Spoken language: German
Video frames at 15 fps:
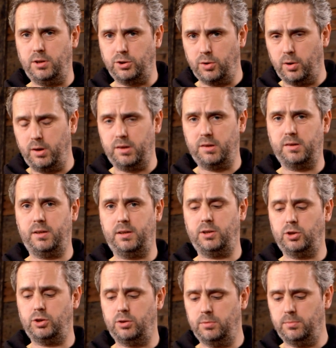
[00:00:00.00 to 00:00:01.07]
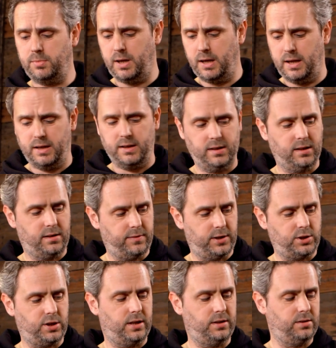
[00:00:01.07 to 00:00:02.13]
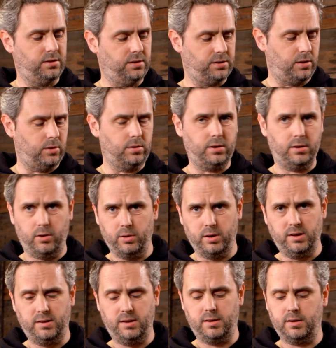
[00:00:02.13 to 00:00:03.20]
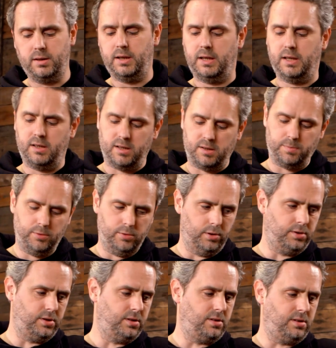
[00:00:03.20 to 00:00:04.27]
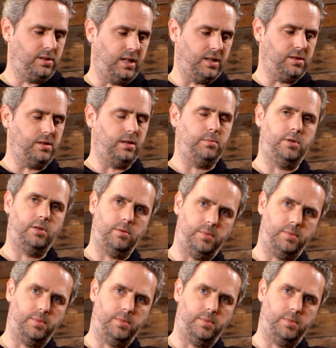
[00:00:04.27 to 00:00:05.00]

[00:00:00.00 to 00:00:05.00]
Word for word: Die Steuerzeiten stimmen, die Quetschkante ist auch genau richtig. Das bedeutet, jetzt nehme ich